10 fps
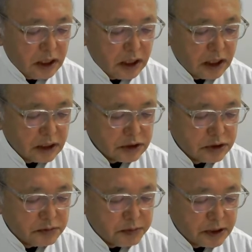
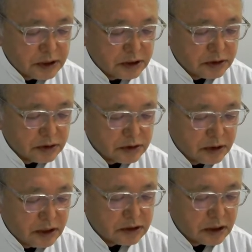80%ですね
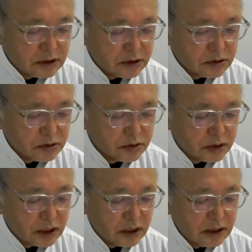3.2ドル以下